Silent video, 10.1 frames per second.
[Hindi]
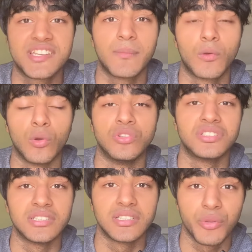स्टेप
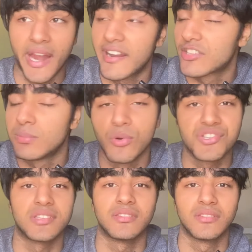क्लोजर टू दैट
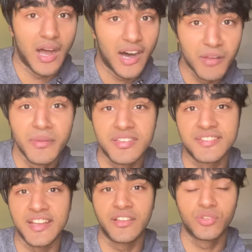एक्सप्लोजन हर
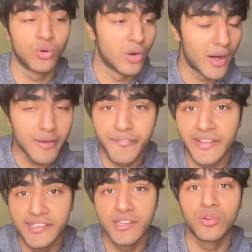मिस्टेक्स को हर
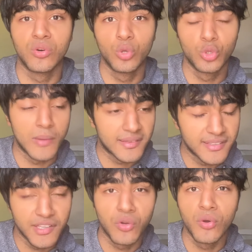फेलियर को तुम
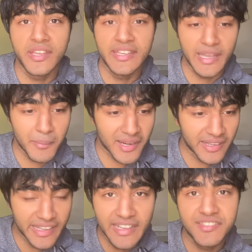ऐसे देखो कि ये
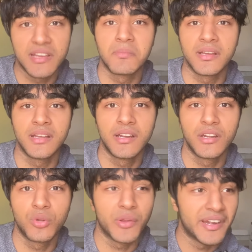मेरा एक स्टेप है
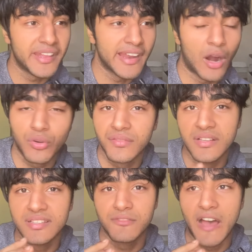टू गेटिंग आउट ऑफ
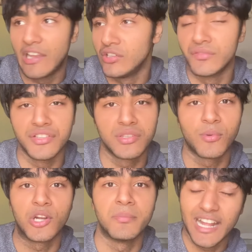दिस वैल्यू ऑफ
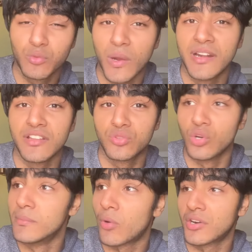डिसअपॉइंटमेंट दैट्स व्हाई इट इज
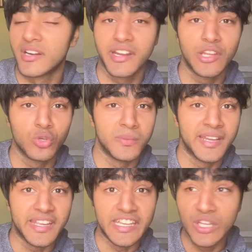सो इंपॉर्टेंट कि तुम
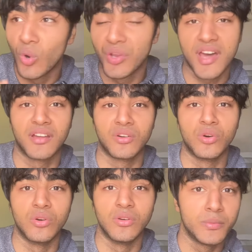एक ईगो ना
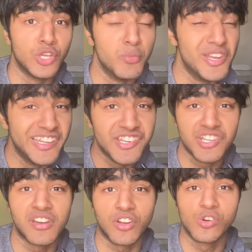रखो तुम
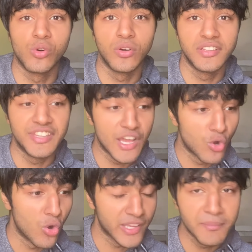ह्यूमिलिएशन रखो
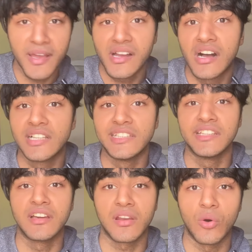देखो कि मैं कहाँ
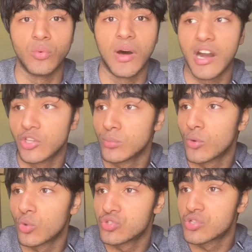गलती कर रहा हूँ अगर
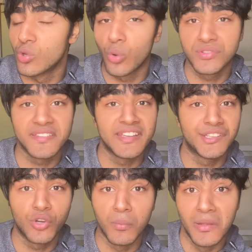तुमको कुछ लोगों से
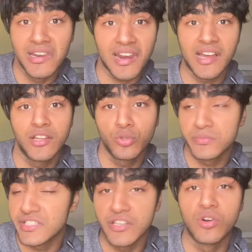सीखने को मिल रहा है
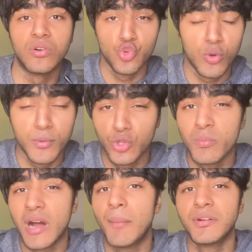तुम सीखो जो भी
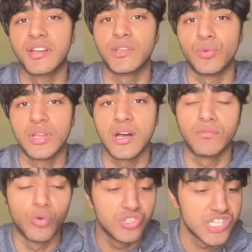तुम काम करते हो ना
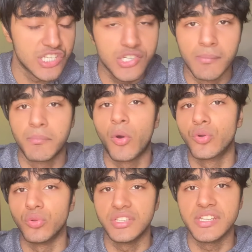वो चीज
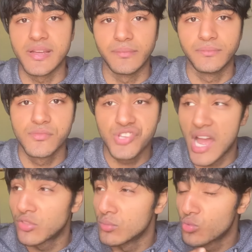कंपाउंड होती है
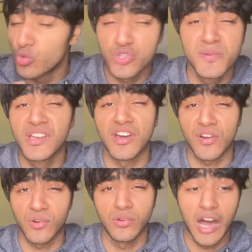चाहे तुम कुछ भी कर
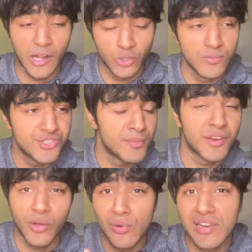रहे हो अगर तुम जिम
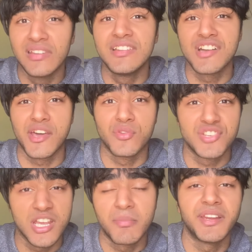रेगुलरली जा रहे हो
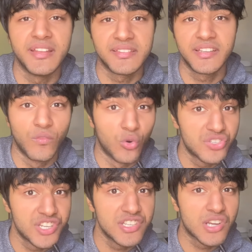छह महीने से वो
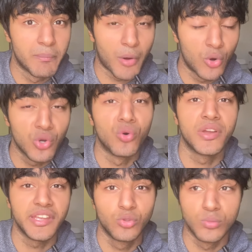चीज कंपाउंड
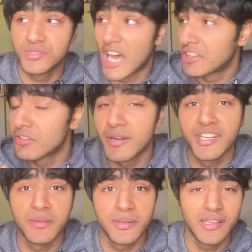होगी तुम सातवें
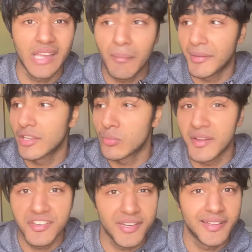महीने पे क्या पता
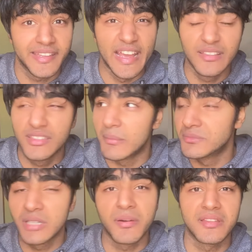तुम्हारी स्ट्रेंथ
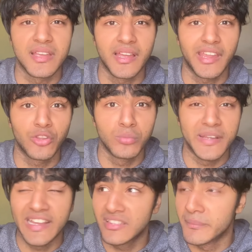एकदम से बढ़ जाए क्या तुम
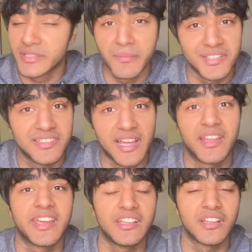एकदम से मसल
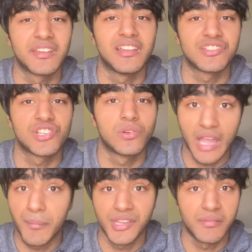ज्यादा गेन करने लग जाओ
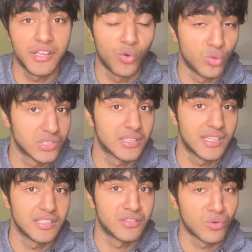क्या पता भाई हो
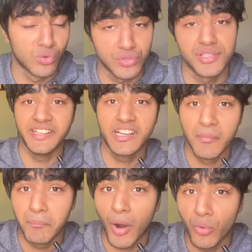सकता है जरूर हो सकता है
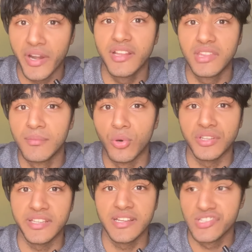कंपाउंडिंग तब
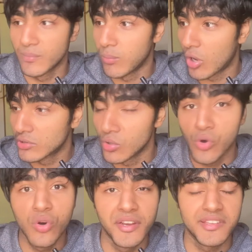होती है जब बहुत
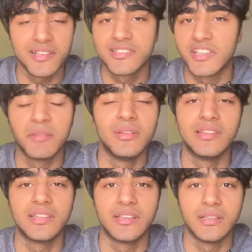लोगों को रिजल्ट नहीं
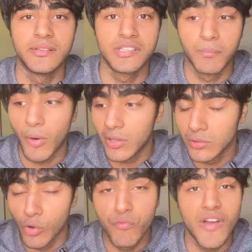मिलते जब
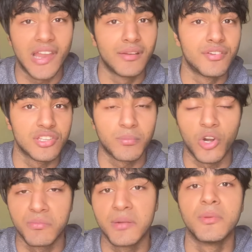बहुत लोग वैल्यू ऑफ
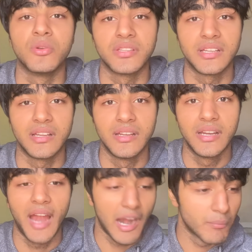डिसअपॉइंटमेंट में होते हैं
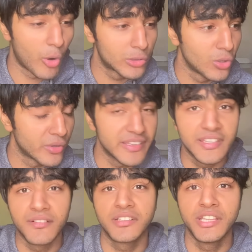एंड बहुत लोग
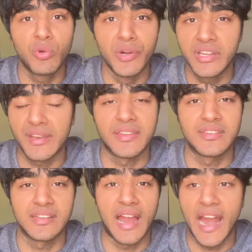इसी वक्त ही क्विट कर
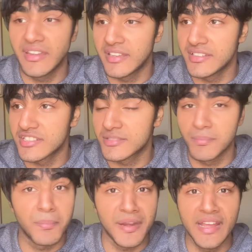देते हैं एंड दे
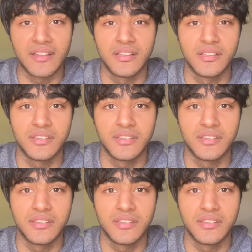जस्ट ब्रेक